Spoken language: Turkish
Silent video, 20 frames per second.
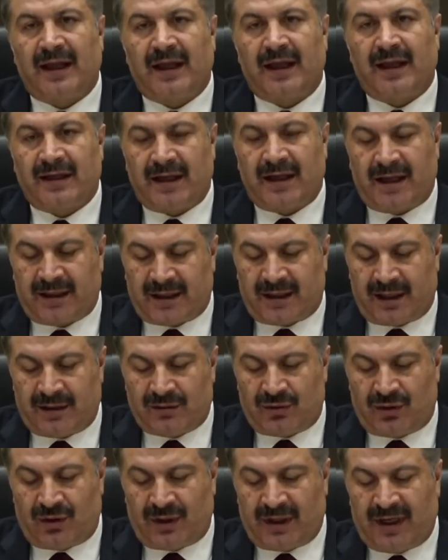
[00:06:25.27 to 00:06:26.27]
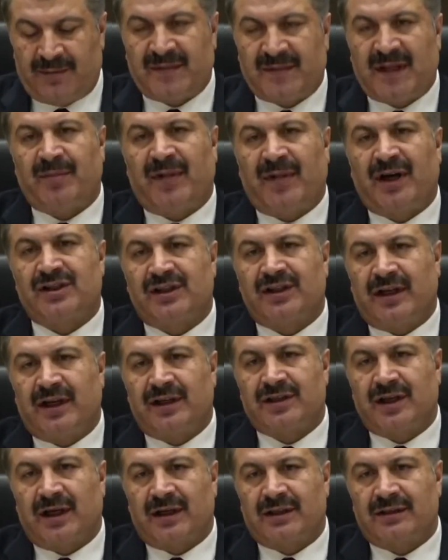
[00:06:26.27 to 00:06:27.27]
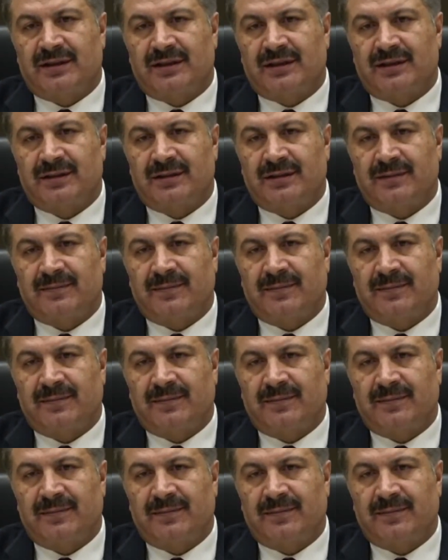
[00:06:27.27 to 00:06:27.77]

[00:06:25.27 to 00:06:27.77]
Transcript: en erken dönemde başlanacaktır.